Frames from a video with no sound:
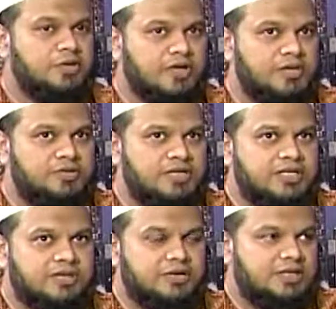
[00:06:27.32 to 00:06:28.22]
সময় কেউ
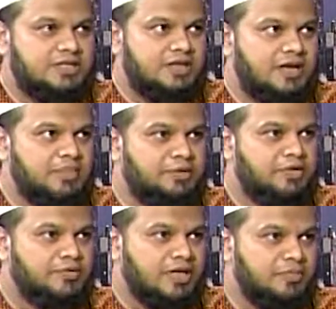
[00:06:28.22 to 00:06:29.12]
জিজ্ঞেস করে যে
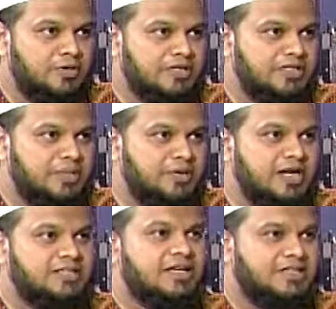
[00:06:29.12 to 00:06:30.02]
আপনি কোথায় বলে যে আমি
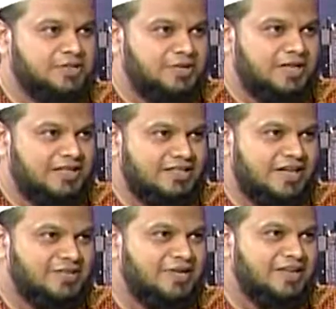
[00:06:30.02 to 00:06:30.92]
কাছাকাছি চলে
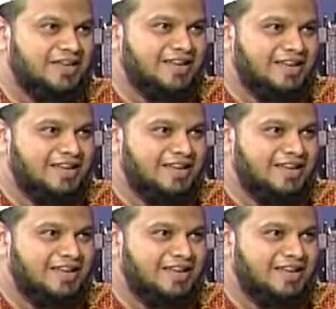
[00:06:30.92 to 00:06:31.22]
আসছি আসলে